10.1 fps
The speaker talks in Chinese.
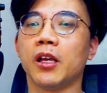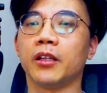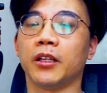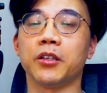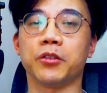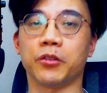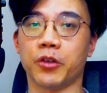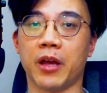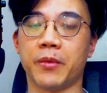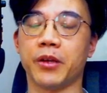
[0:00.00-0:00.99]
那那时候就
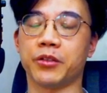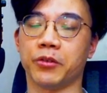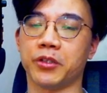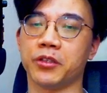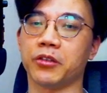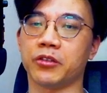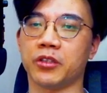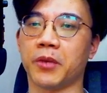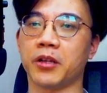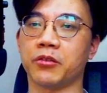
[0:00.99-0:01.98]
还没有智慧型手机
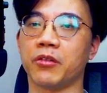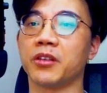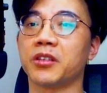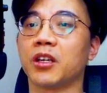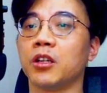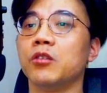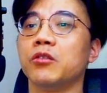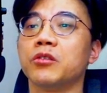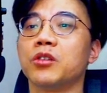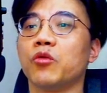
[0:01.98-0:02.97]
嘛，so this
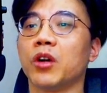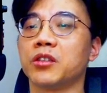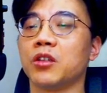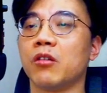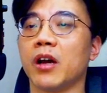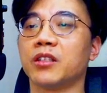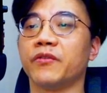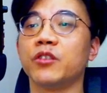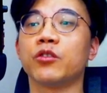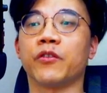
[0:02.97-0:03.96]
includes what's known as
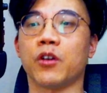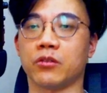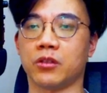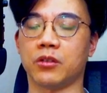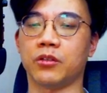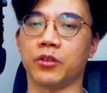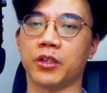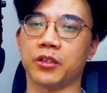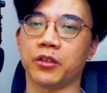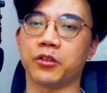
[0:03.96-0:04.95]
feature phones。所以
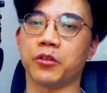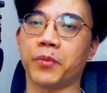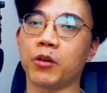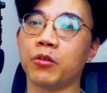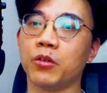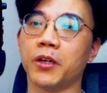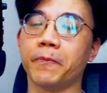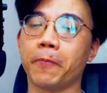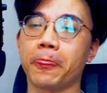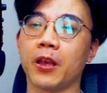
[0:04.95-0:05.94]
这些就包括了
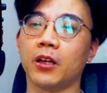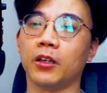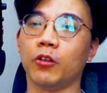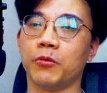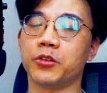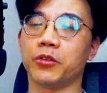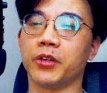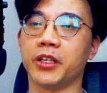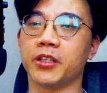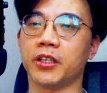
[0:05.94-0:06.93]
我们所
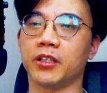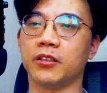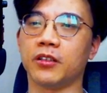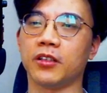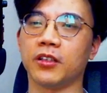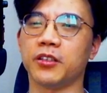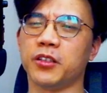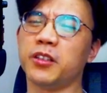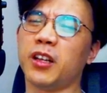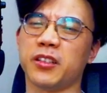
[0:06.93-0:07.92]
理解的。
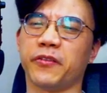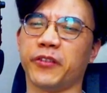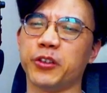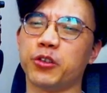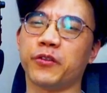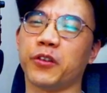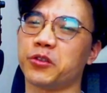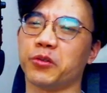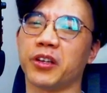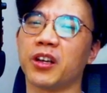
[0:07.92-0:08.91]
其实他讲 feature
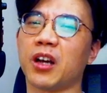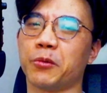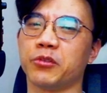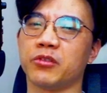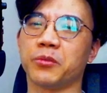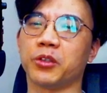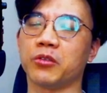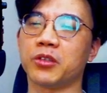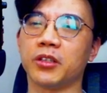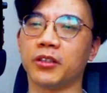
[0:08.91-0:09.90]
phones，我也跟搞不清楚什么东
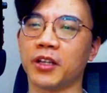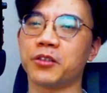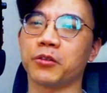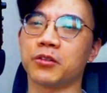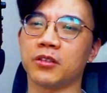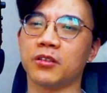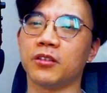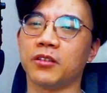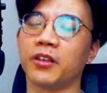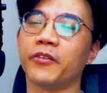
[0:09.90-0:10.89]
西。但总之，
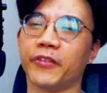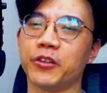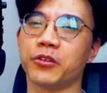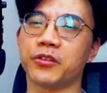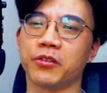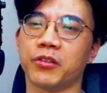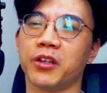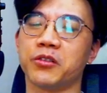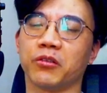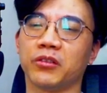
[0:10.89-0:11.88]
因为 feature 是有
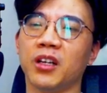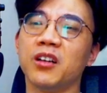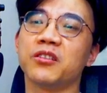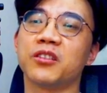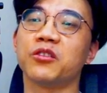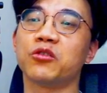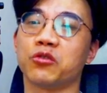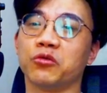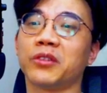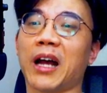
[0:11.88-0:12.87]
那种特征
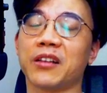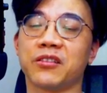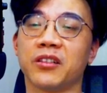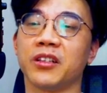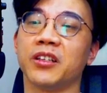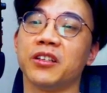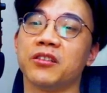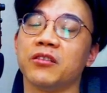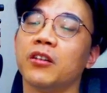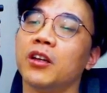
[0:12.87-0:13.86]
主打之类的意
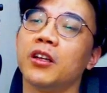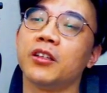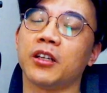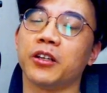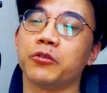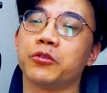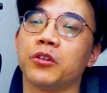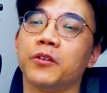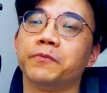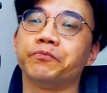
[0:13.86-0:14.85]
思。像例如
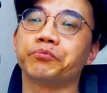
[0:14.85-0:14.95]
说，